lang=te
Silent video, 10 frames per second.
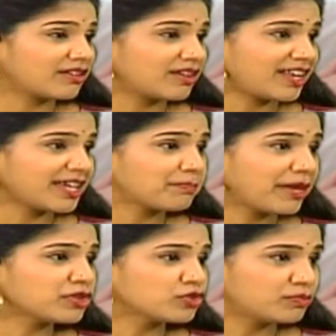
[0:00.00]
లైక్
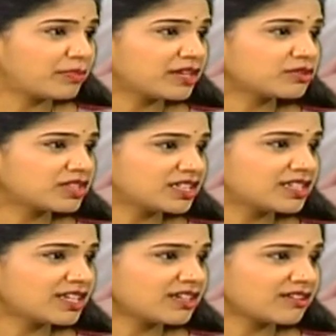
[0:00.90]
పెరుగు పెరుగు
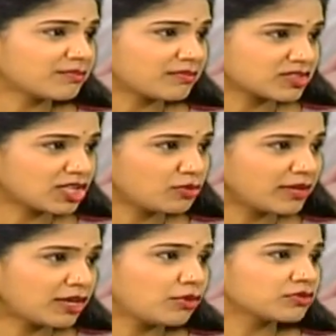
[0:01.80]
తింటే
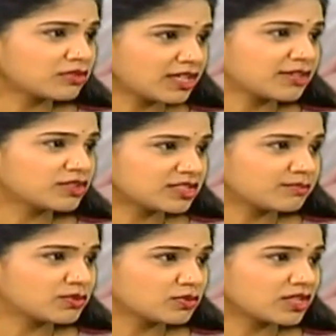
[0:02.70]
జలుబు ఎక్కువ అవుతుందని కూడా
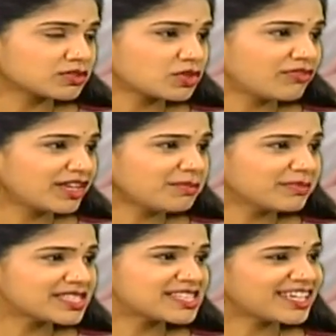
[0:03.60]
చెప్తూ ఉంటారు సో
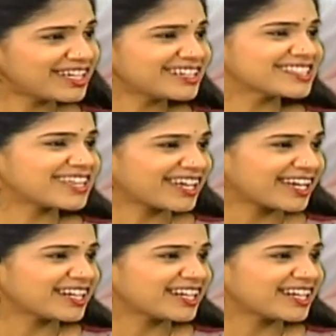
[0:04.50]
ఇవన్నీ అయినా నిజాల